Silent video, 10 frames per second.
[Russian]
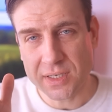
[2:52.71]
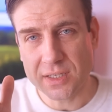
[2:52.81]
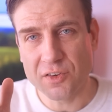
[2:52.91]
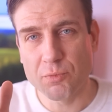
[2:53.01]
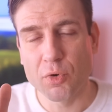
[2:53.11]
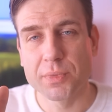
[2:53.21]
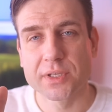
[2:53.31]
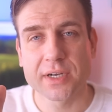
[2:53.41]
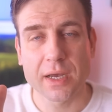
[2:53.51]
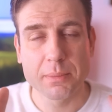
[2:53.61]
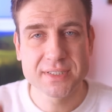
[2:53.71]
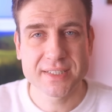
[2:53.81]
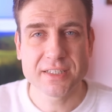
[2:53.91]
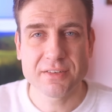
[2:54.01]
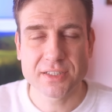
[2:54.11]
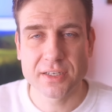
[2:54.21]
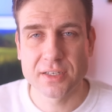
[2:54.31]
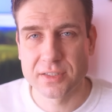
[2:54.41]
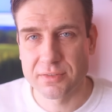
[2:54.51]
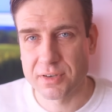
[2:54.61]
или лавбомбинг, обесценивание
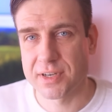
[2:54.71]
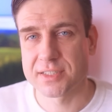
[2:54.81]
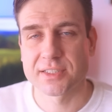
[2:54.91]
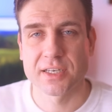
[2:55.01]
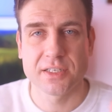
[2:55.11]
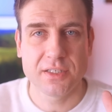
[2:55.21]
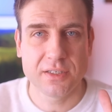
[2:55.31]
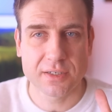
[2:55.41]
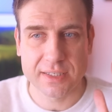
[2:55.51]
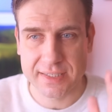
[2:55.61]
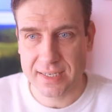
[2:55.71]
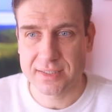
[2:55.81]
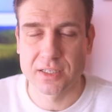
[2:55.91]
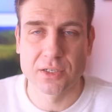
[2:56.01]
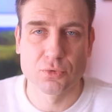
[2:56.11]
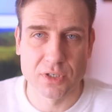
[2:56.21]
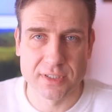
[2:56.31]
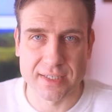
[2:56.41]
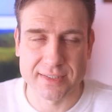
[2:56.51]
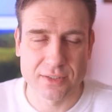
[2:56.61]
или девальвация и отказ или
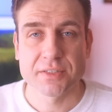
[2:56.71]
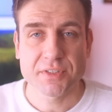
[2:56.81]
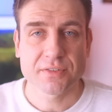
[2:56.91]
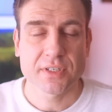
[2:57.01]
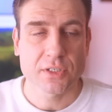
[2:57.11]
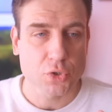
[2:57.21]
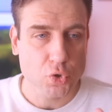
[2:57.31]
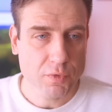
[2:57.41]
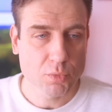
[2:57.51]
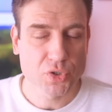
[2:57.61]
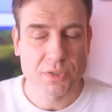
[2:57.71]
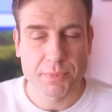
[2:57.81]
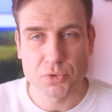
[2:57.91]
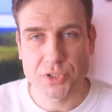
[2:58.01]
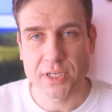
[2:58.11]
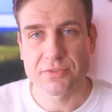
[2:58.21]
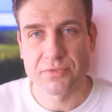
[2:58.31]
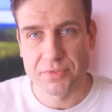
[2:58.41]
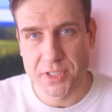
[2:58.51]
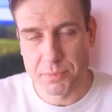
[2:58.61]
утилизация. Соответственно, что вы можете получать
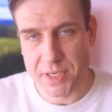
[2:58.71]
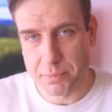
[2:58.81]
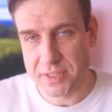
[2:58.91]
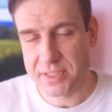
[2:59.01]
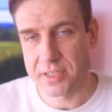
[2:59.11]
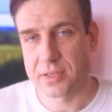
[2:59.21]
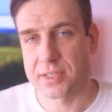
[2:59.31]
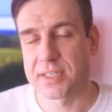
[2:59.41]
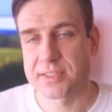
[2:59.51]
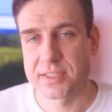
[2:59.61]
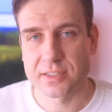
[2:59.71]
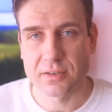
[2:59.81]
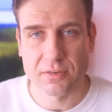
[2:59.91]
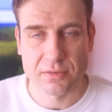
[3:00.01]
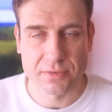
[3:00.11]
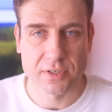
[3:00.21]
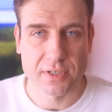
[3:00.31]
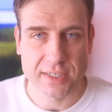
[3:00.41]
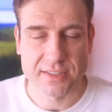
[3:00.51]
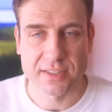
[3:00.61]
в виде переписки от нарцисса
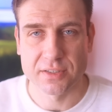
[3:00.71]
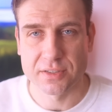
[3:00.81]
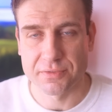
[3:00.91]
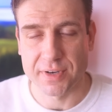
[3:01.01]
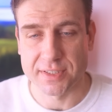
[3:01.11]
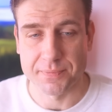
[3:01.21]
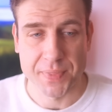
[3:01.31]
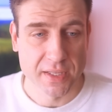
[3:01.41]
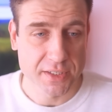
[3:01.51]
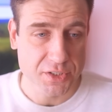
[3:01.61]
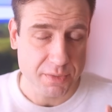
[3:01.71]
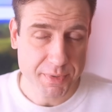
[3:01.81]
в разные эти фазы? Значит,